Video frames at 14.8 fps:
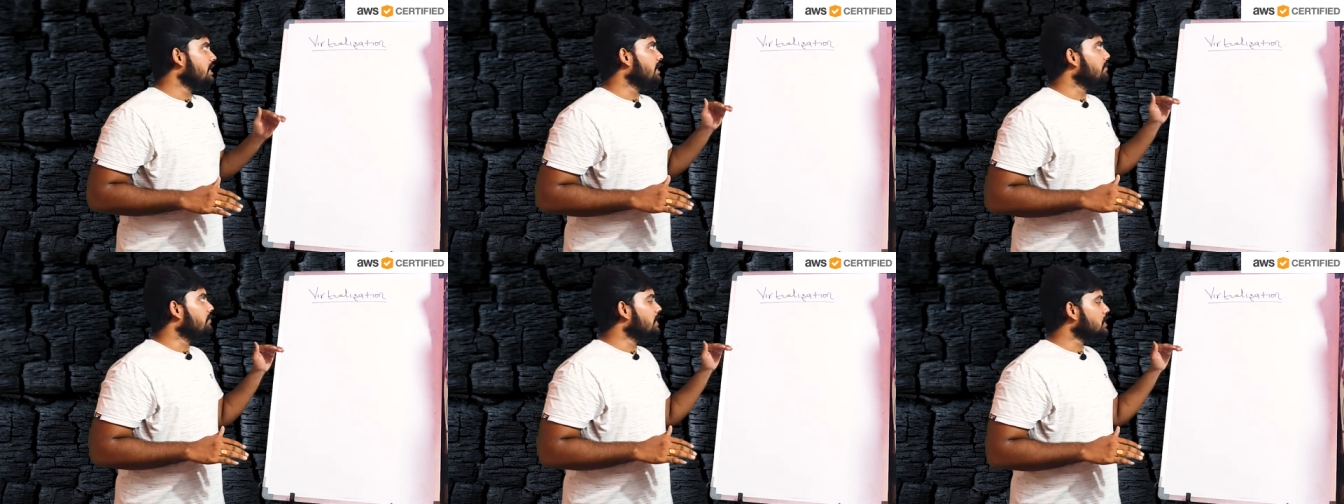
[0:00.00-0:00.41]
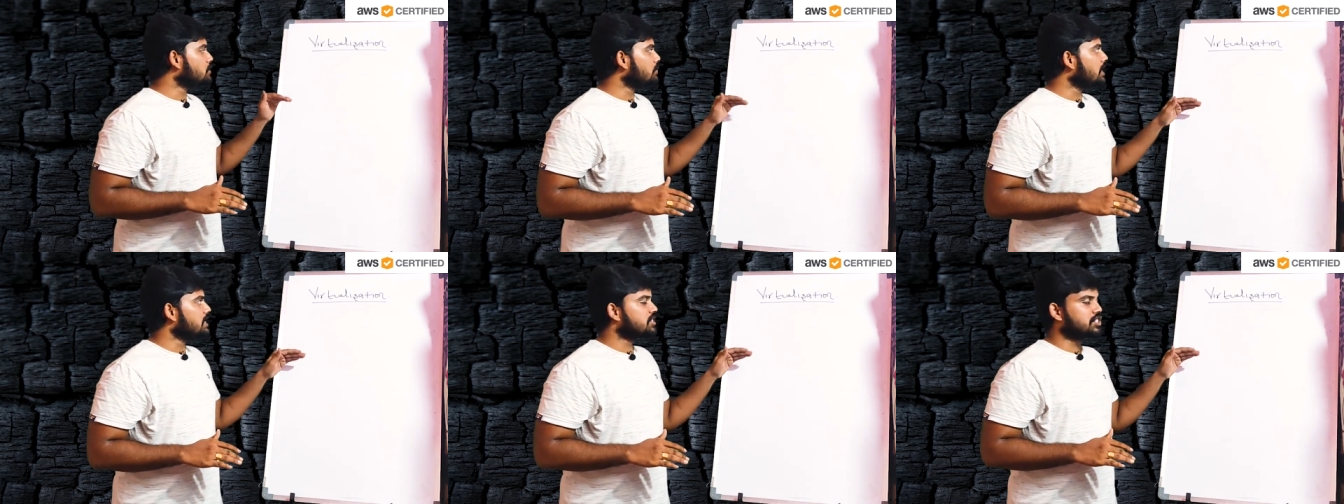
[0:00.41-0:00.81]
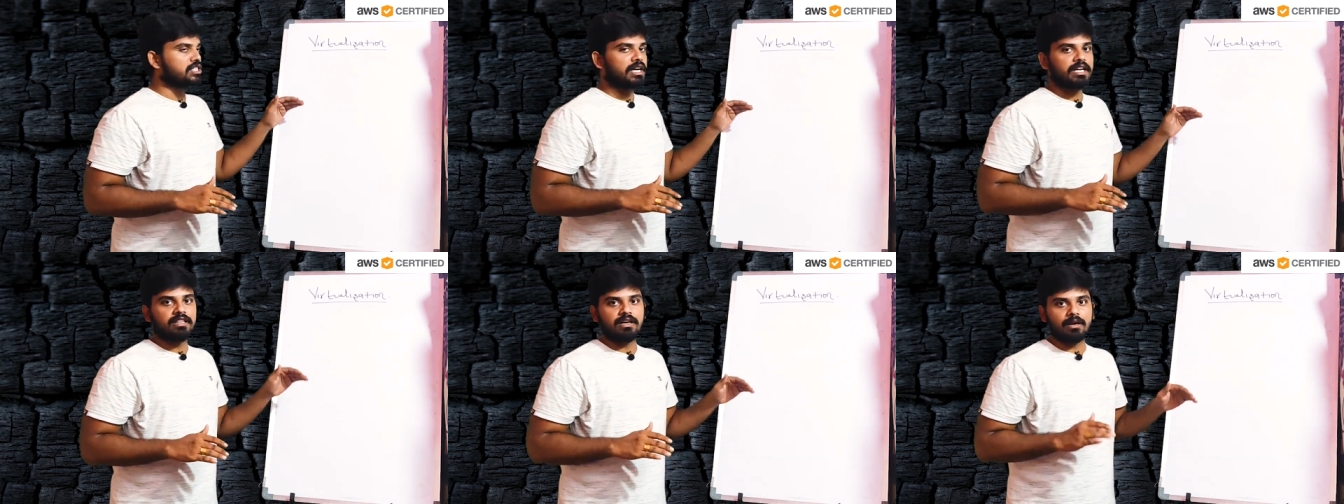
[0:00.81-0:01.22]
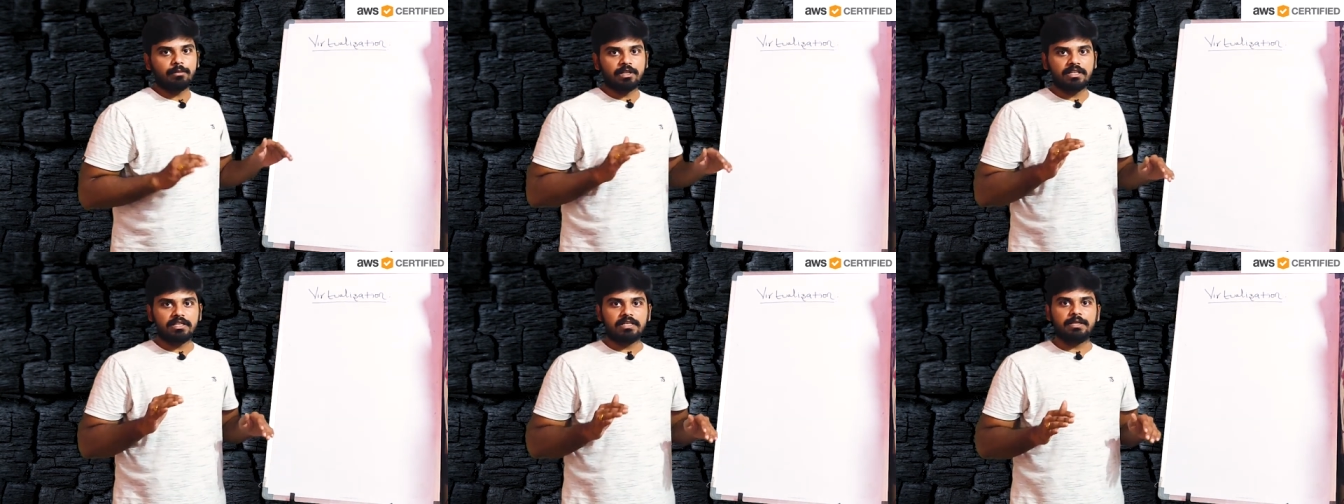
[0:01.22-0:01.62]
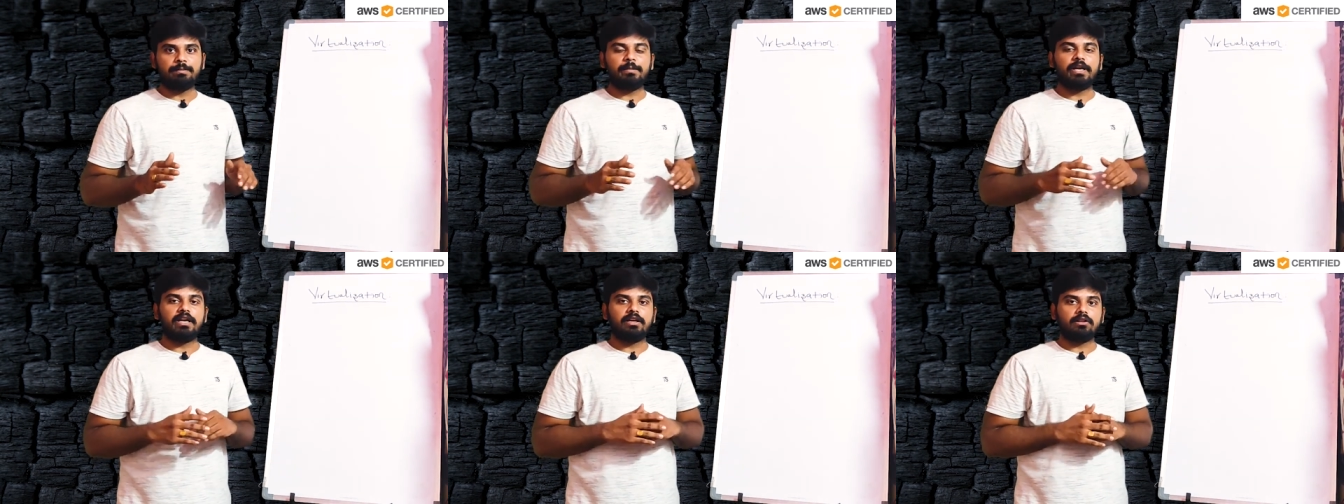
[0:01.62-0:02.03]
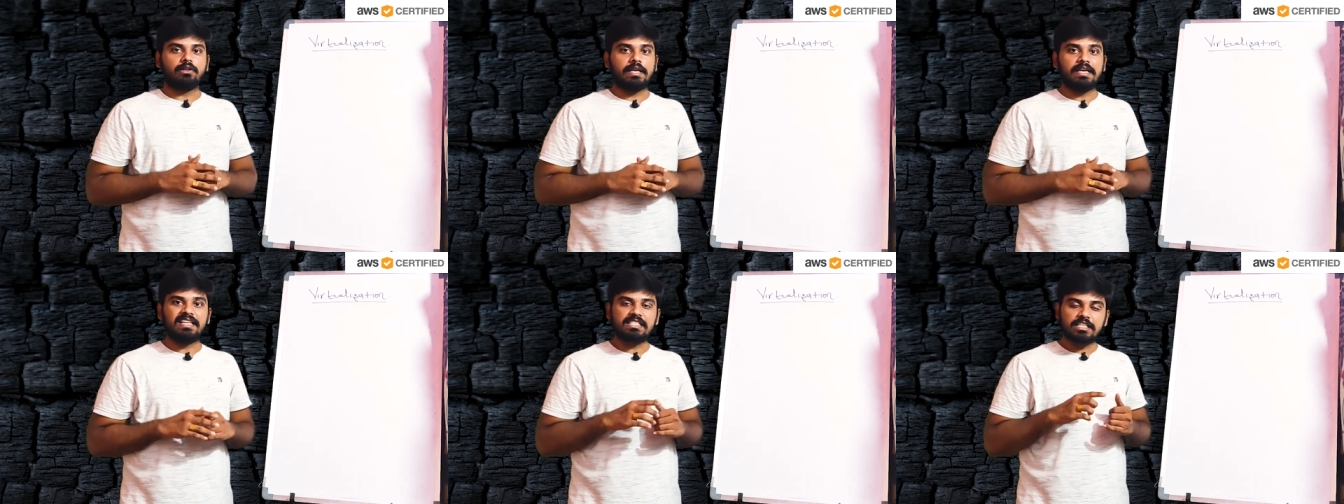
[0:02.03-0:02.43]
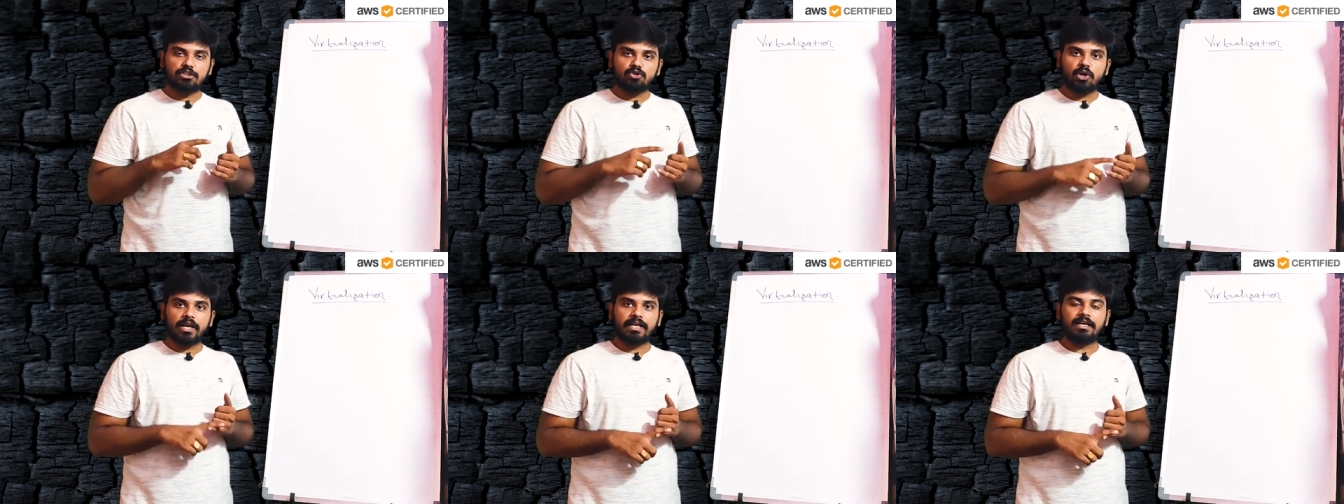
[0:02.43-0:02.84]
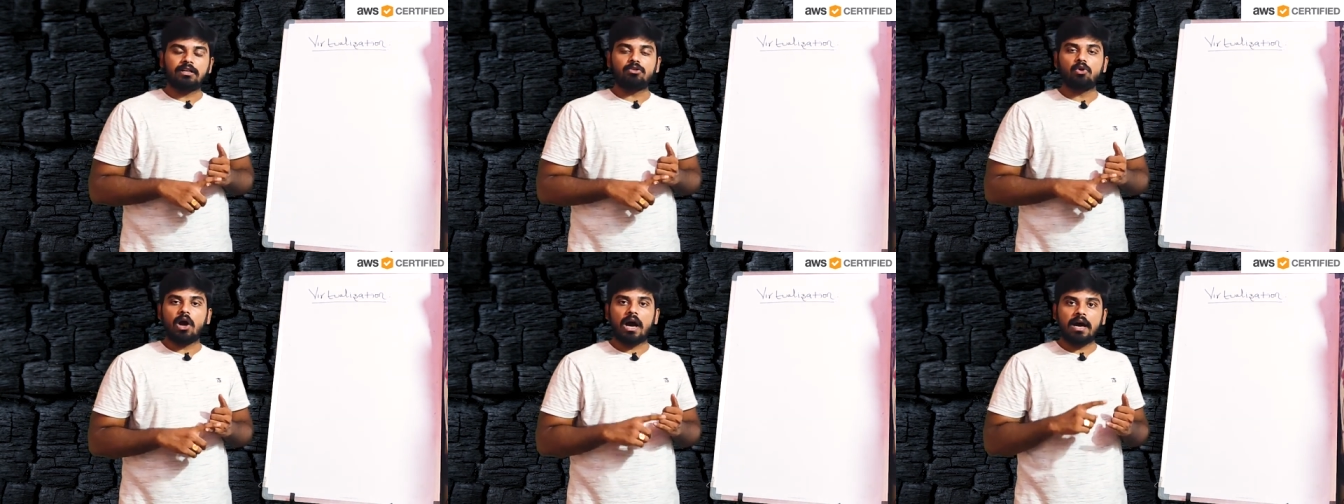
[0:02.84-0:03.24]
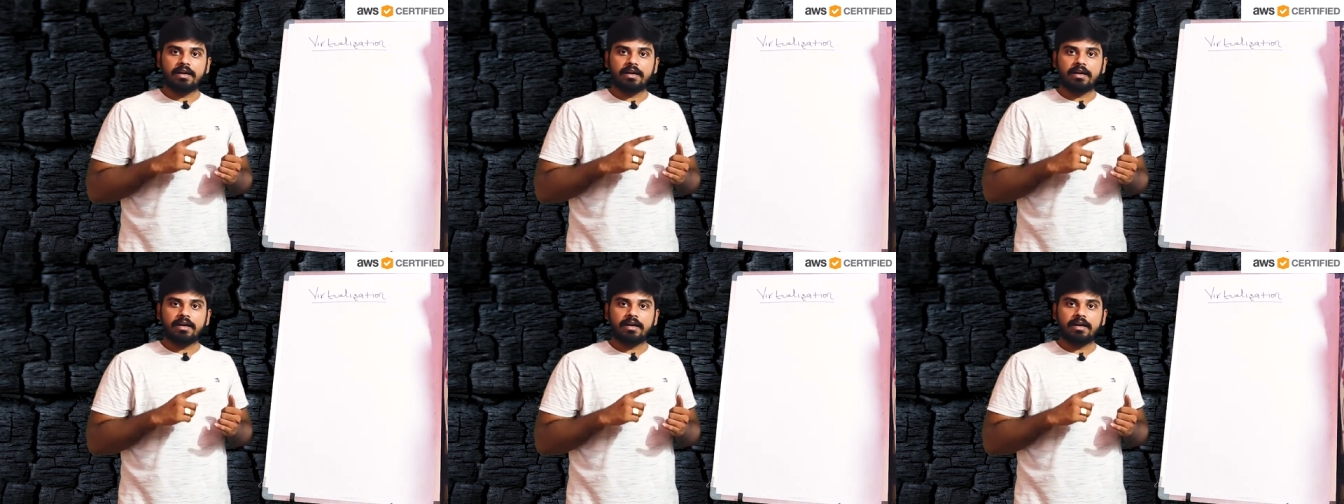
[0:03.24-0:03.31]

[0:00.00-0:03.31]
ఈ విర్చువలైజేషన్ అనే దాని మీద డిపెండ్ అయ్యింది ఈసీ టు అనే కాదు